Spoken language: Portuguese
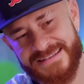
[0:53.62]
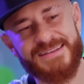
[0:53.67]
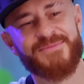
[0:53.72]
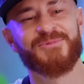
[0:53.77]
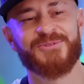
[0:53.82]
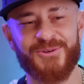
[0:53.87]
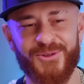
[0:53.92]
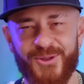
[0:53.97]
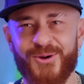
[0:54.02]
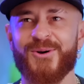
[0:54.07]
ser
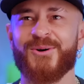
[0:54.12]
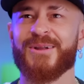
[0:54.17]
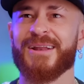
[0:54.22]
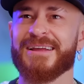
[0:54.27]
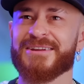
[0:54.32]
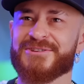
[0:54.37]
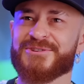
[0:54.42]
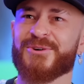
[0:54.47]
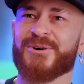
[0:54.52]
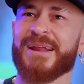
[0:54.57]
muito louco,
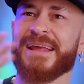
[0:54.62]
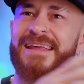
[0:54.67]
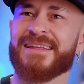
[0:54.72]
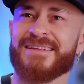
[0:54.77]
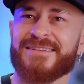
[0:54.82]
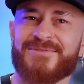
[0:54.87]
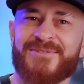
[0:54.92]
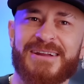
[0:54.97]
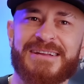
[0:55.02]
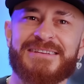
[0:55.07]
né?
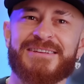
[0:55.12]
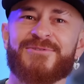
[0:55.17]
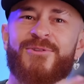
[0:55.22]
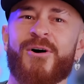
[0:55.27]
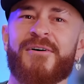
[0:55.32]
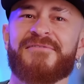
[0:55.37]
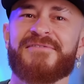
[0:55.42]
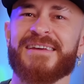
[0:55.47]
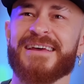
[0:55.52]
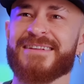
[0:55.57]
Chorei durante
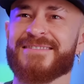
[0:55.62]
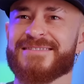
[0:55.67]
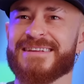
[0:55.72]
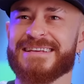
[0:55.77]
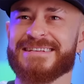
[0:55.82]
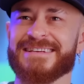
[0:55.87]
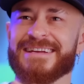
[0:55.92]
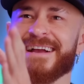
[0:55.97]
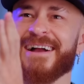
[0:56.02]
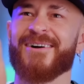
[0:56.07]
9 anos,
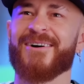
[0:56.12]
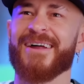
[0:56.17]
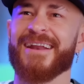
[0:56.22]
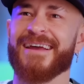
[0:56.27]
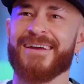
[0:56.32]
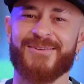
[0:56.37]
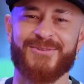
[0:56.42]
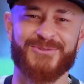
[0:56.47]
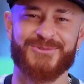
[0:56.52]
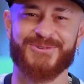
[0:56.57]
aí chega
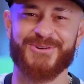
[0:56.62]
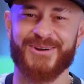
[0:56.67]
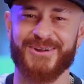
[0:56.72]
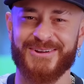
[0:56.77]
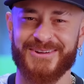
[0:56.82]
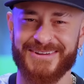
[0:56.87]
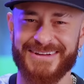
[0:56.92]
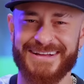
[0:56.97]
agora, eu não choro.